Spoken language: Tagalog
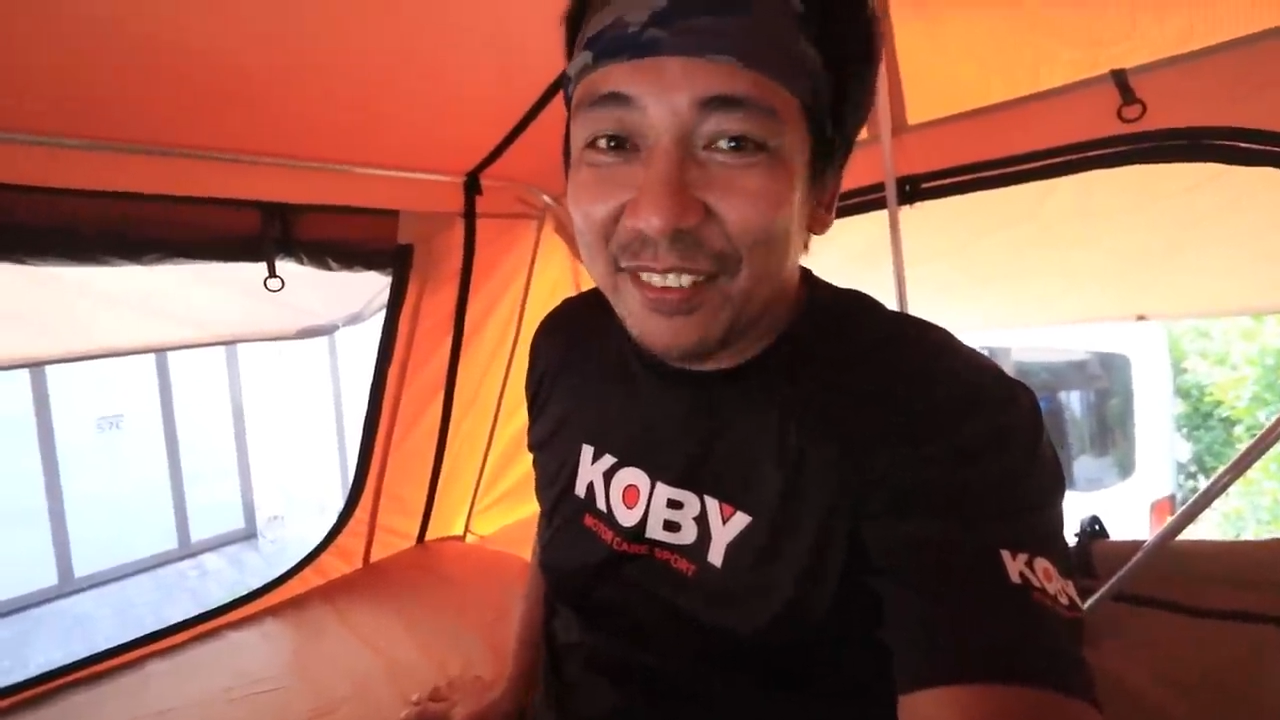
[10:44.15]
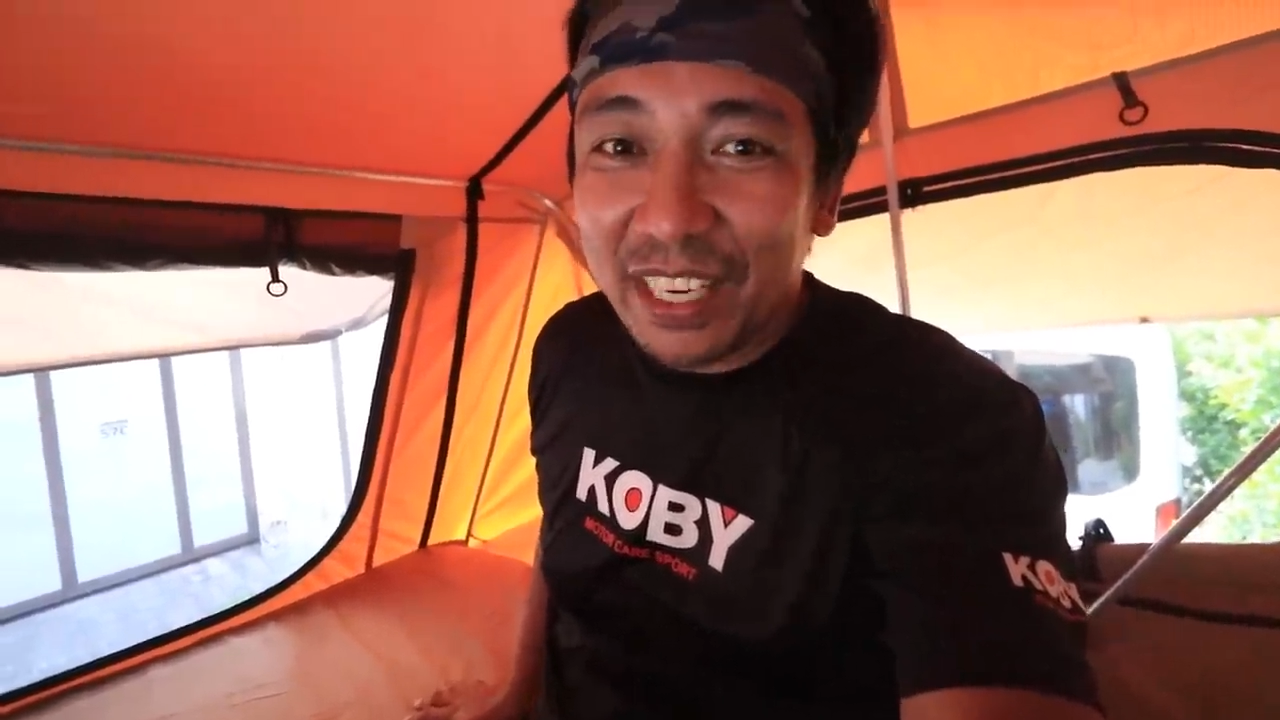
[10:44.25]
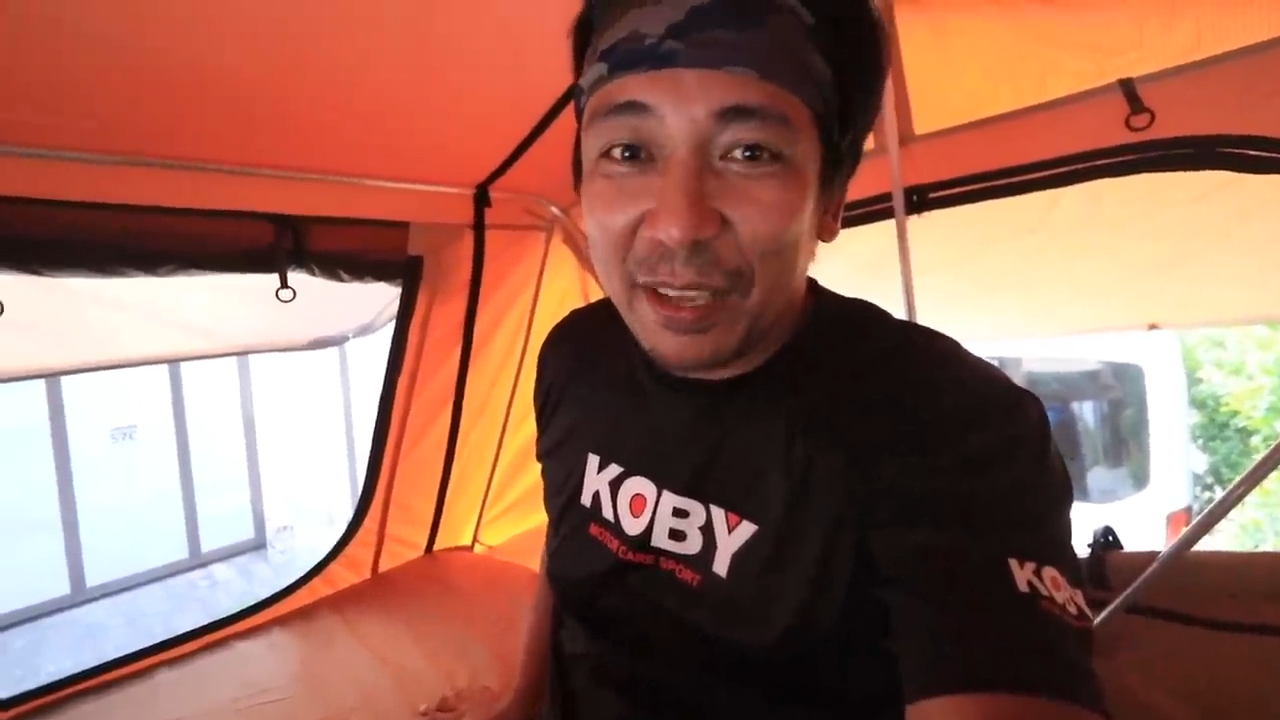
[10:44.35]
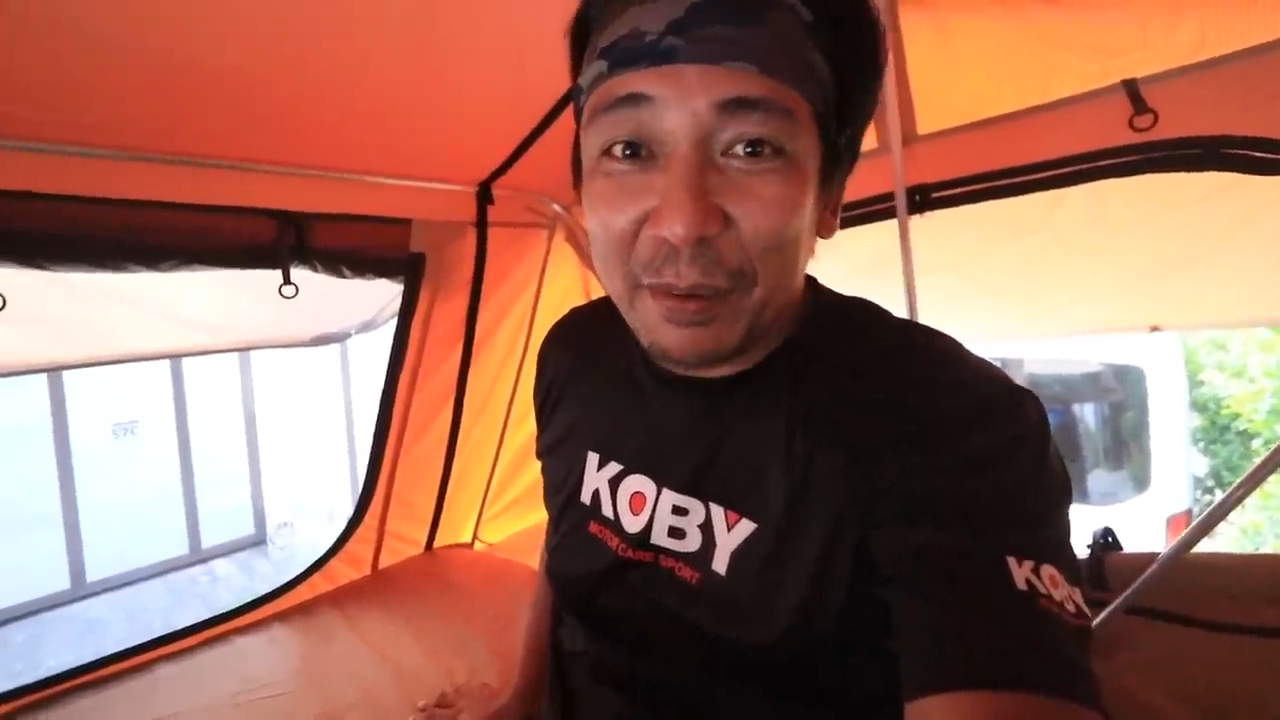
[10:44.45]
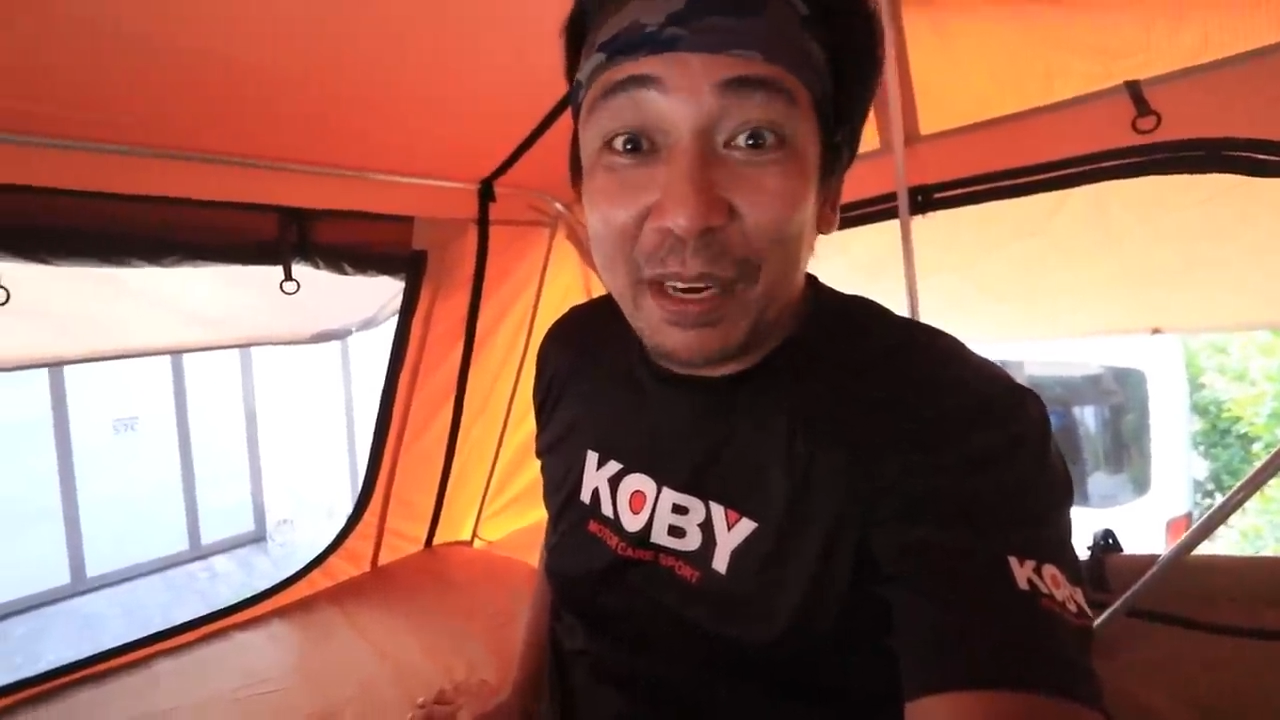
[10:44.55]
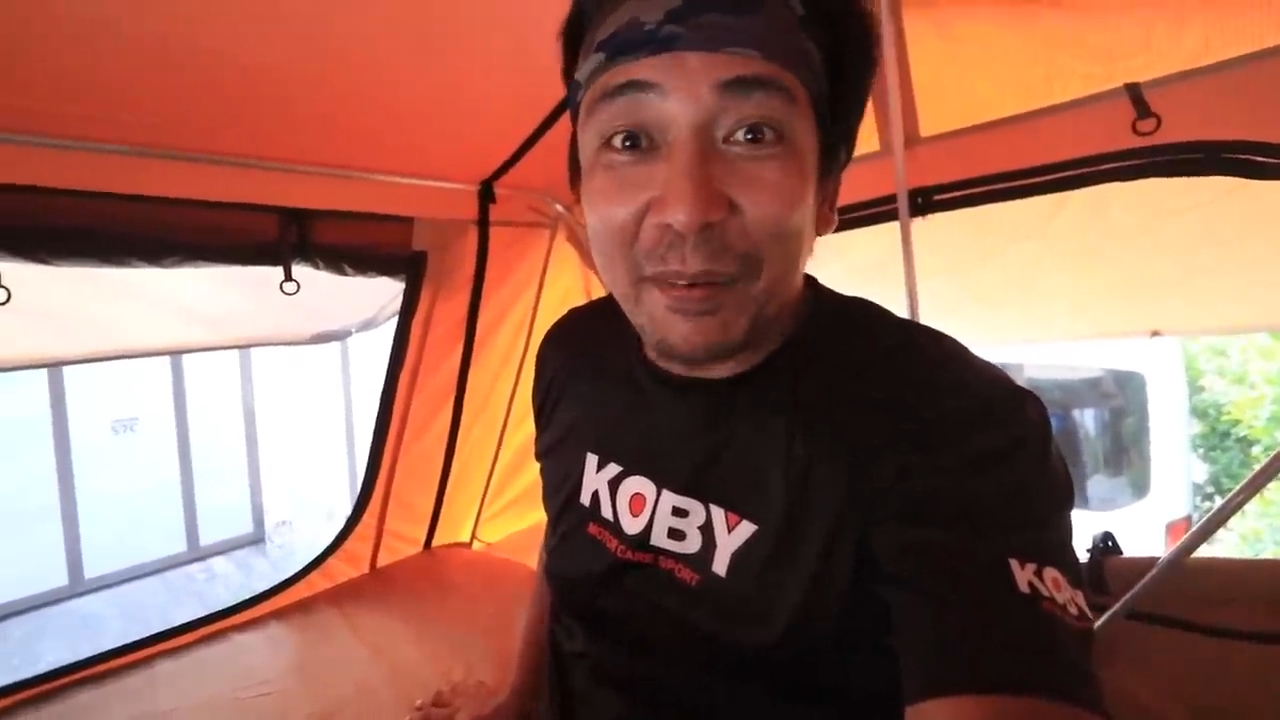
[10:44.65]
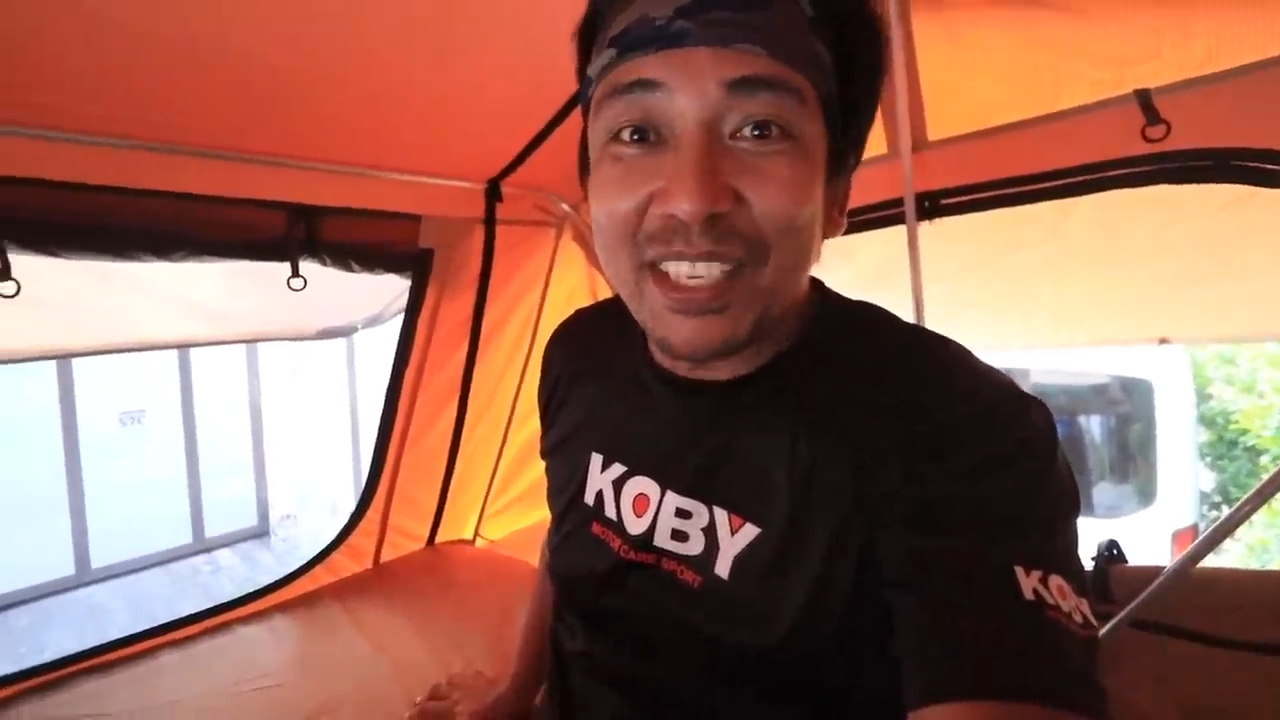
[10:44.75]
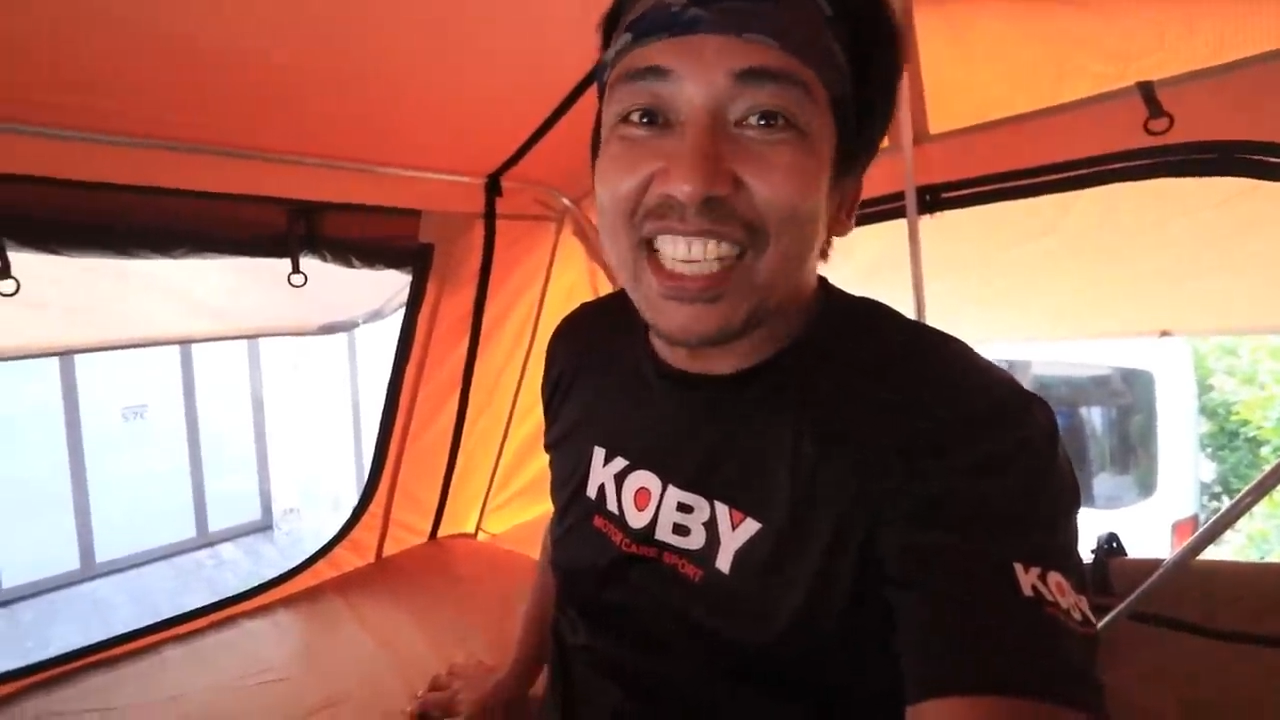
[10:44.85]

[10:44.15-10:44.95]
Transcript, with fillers: maraming maraming